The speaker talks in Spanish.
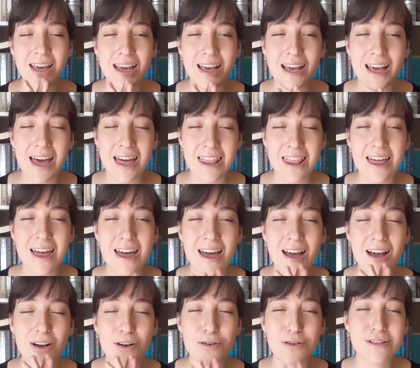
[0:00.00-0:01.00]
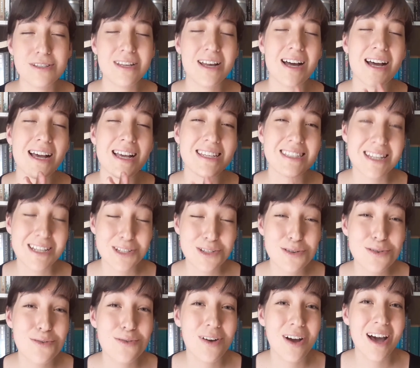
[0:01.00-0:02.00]
Cada cosa está en su
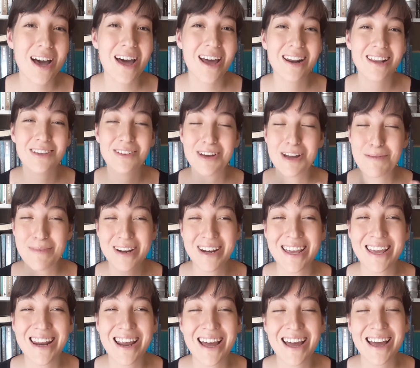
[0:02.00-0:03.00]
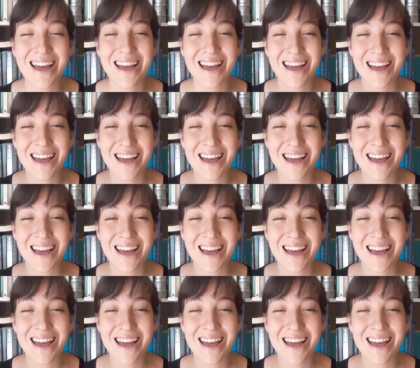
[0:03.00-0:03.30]
lugar de una manera